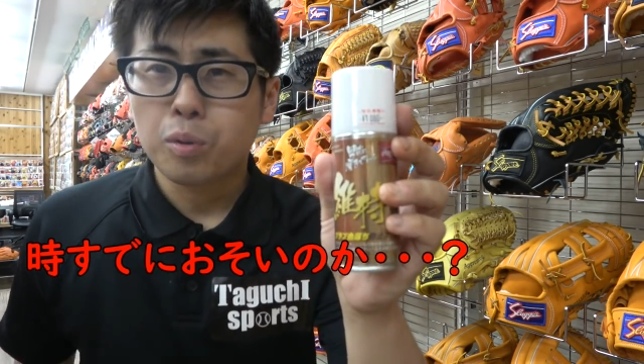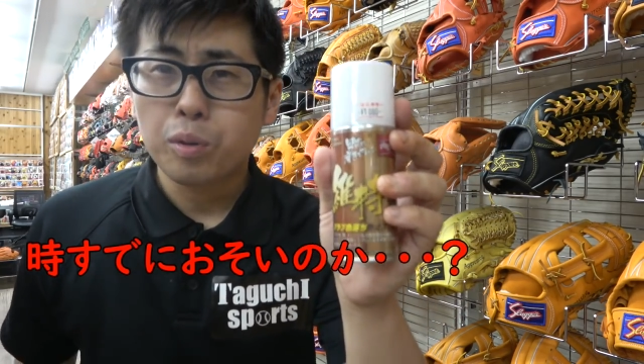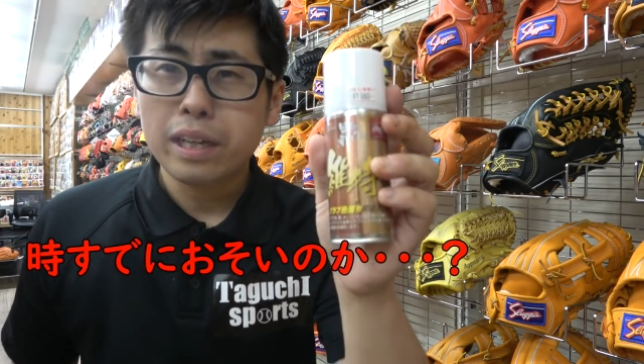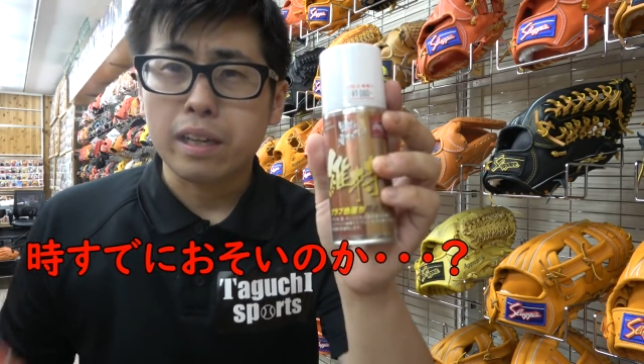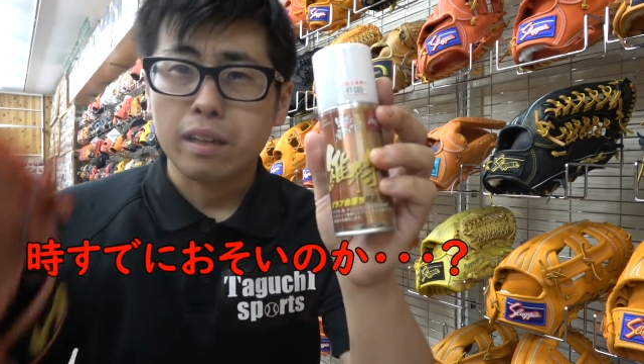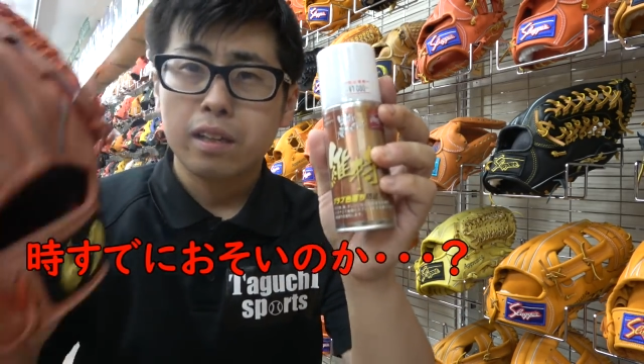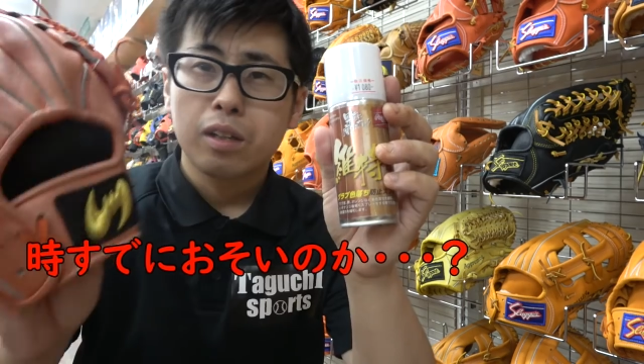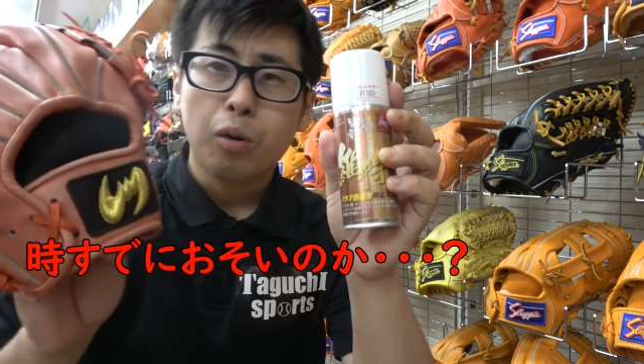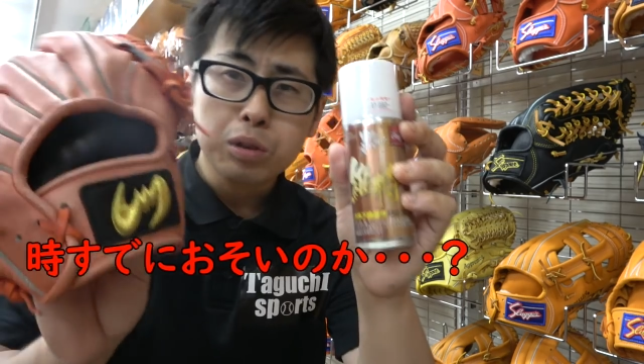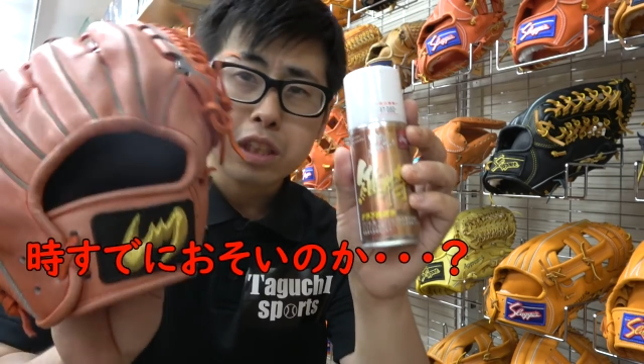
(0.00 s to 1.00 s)
これ
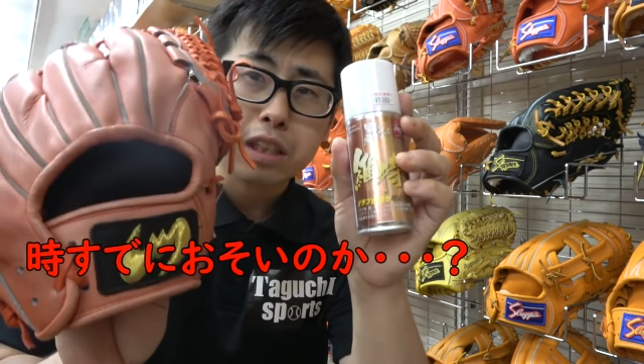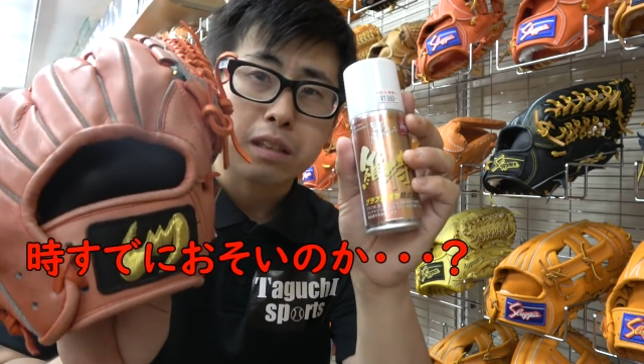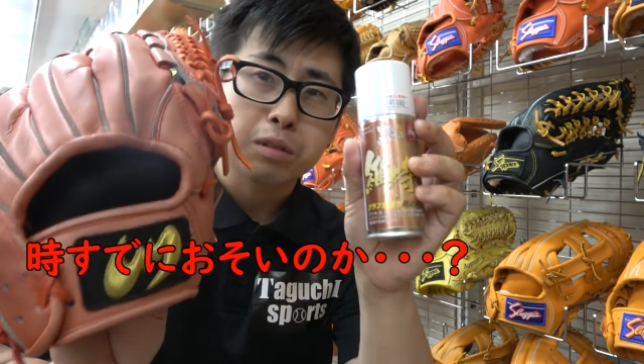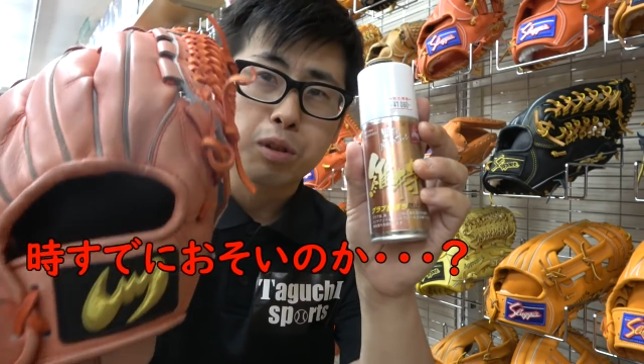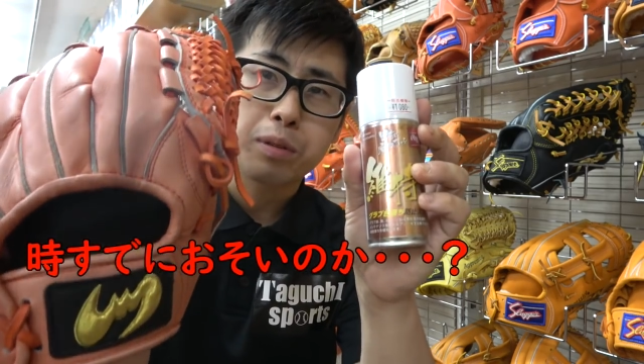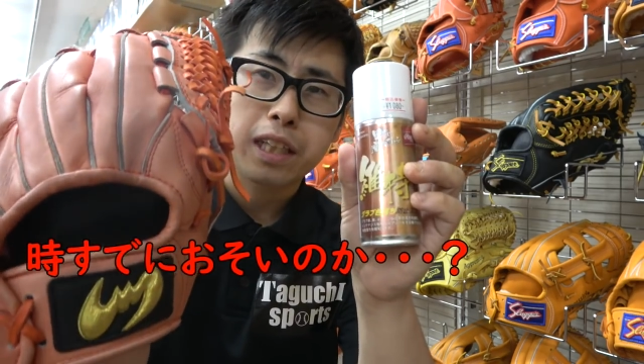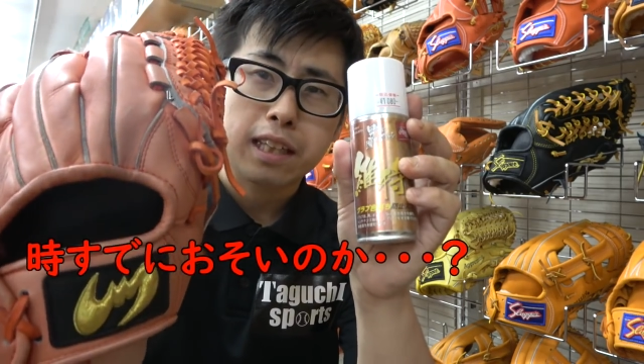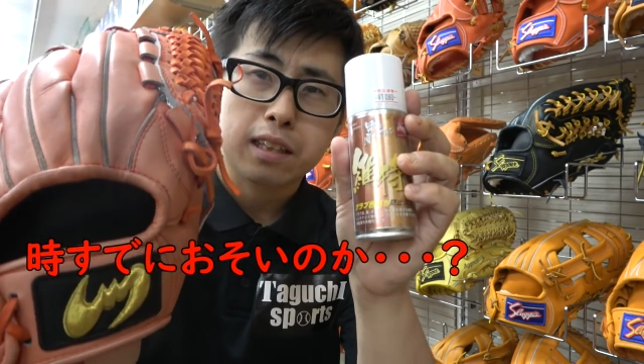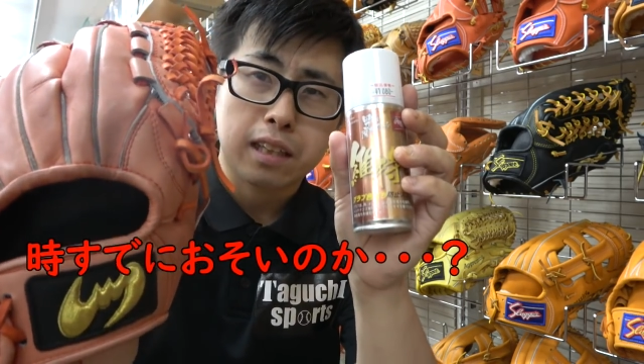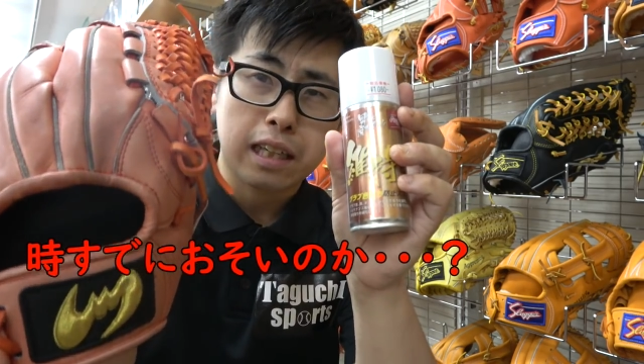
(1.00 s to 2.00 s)
落ちたグローブに
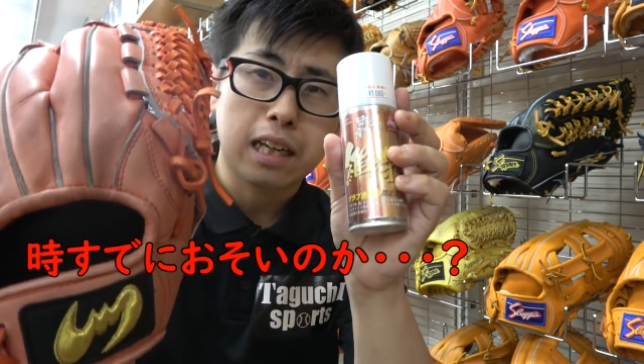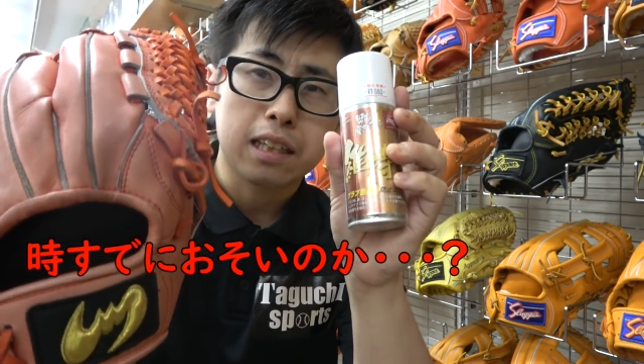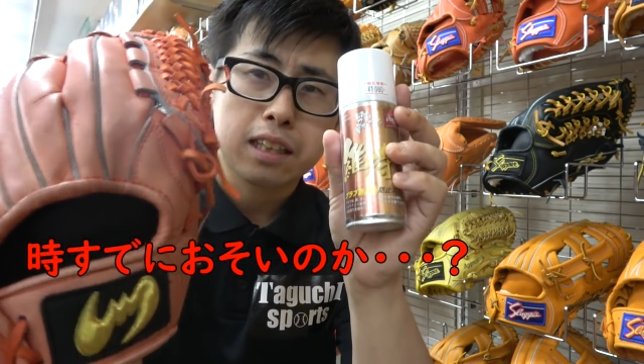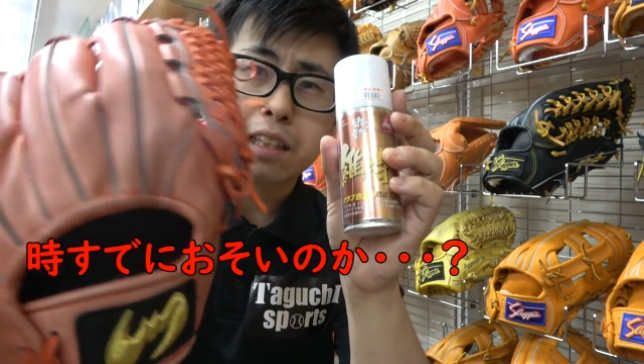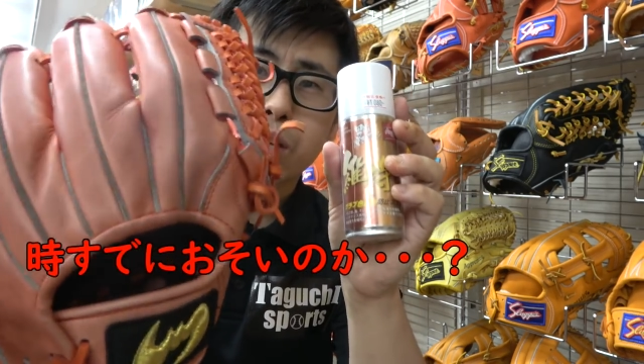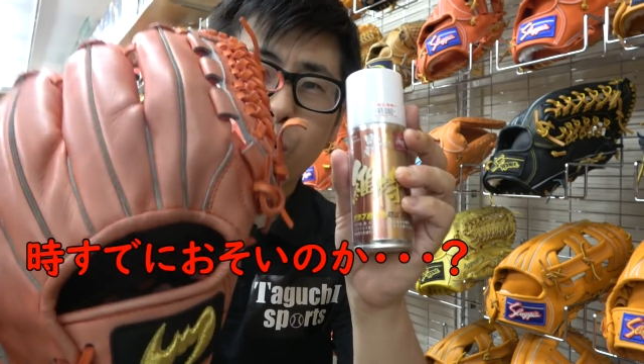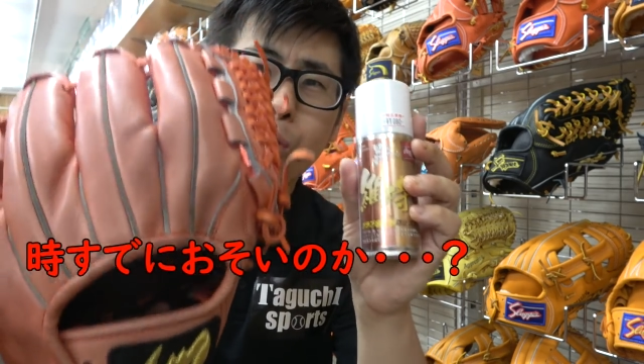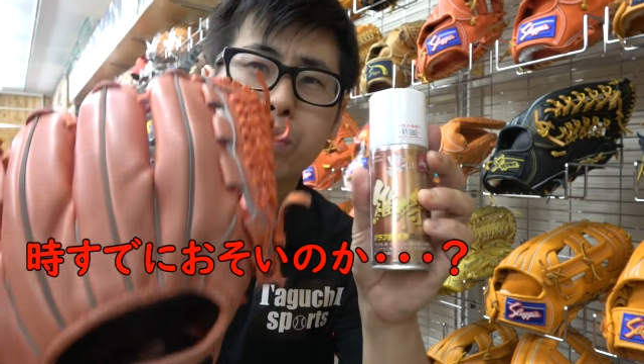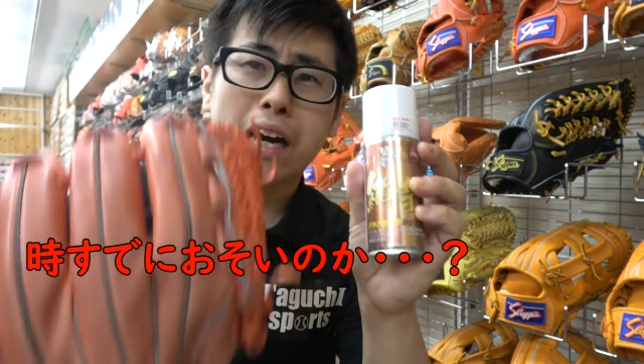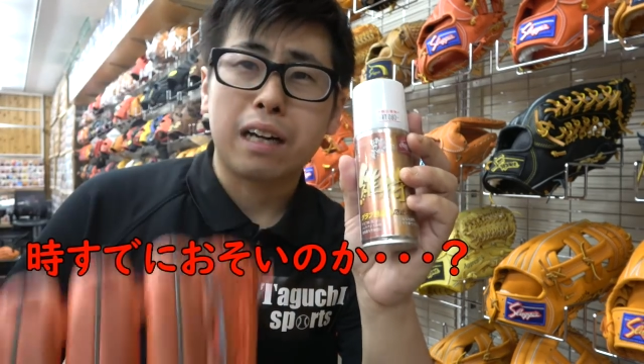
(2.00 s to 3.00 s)
やったらなんか
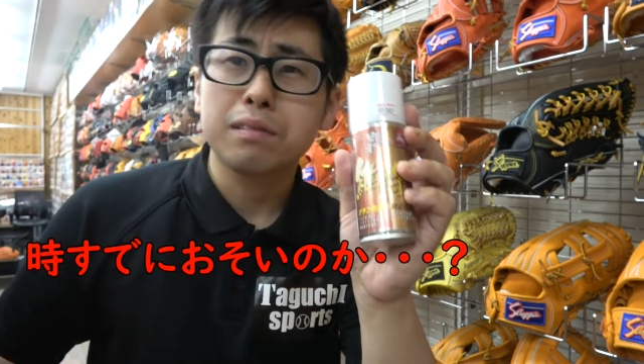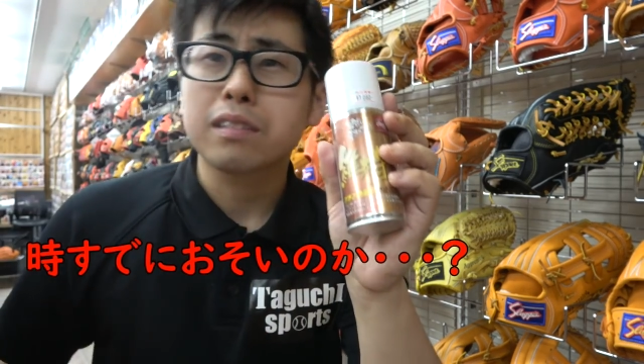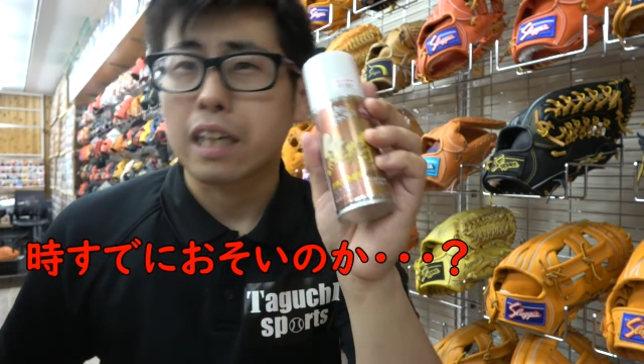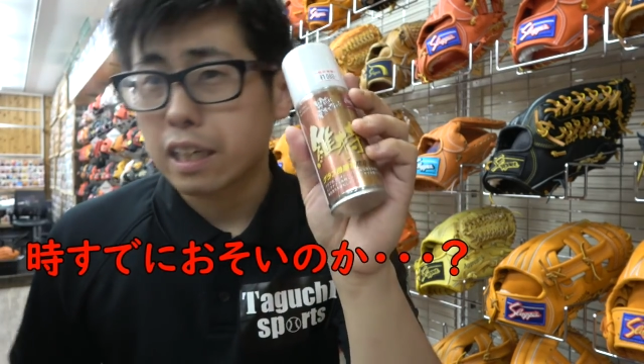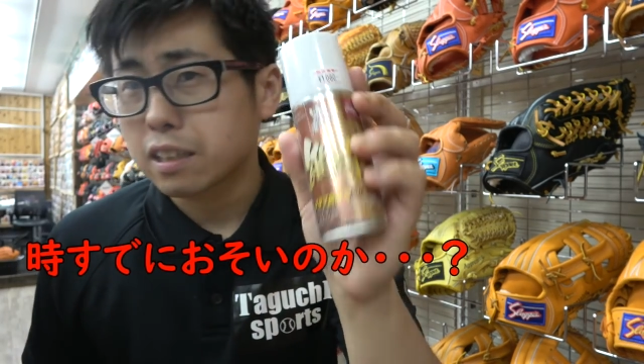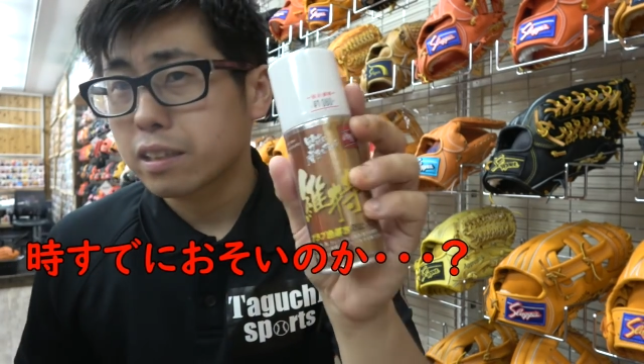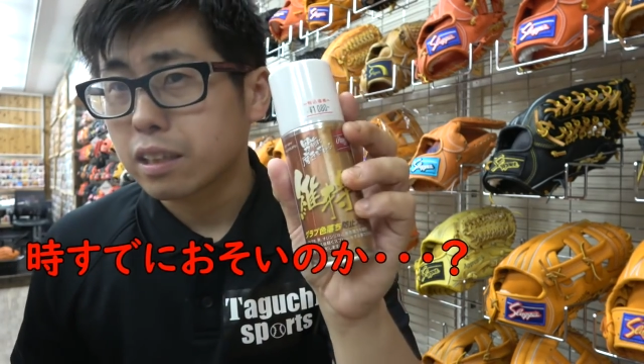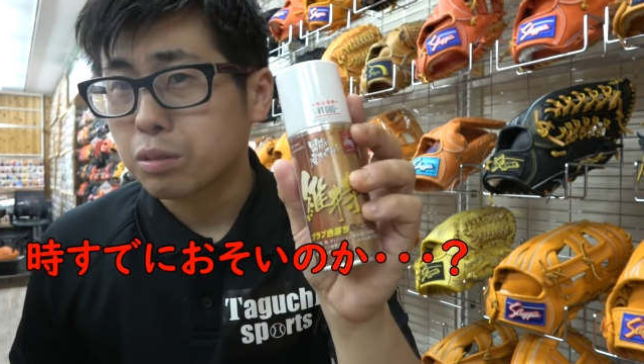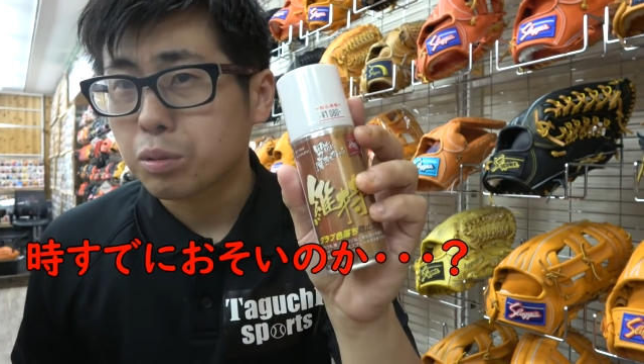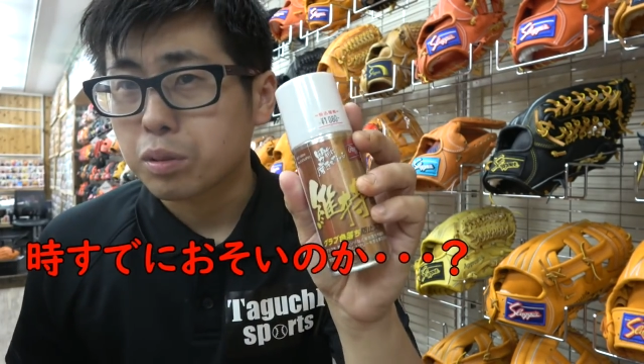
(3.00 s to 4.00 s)
効果あるんかなっ
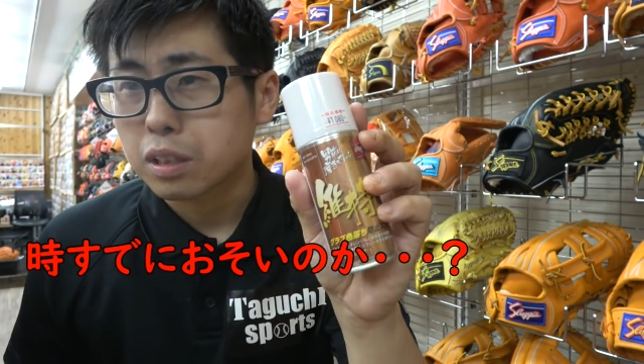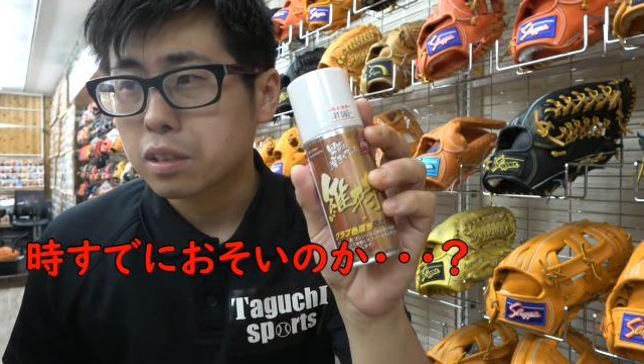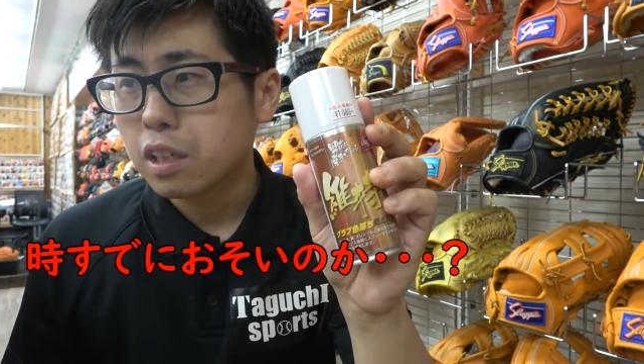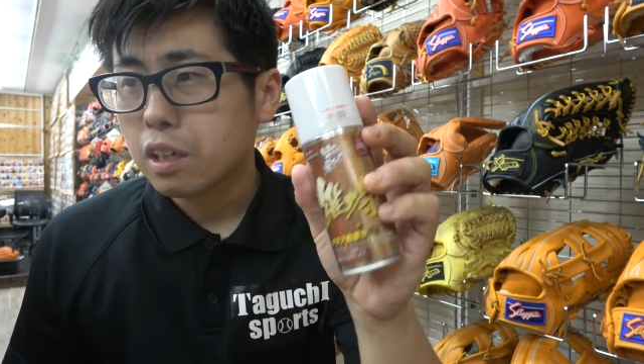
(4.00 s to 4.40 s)
ていうところです。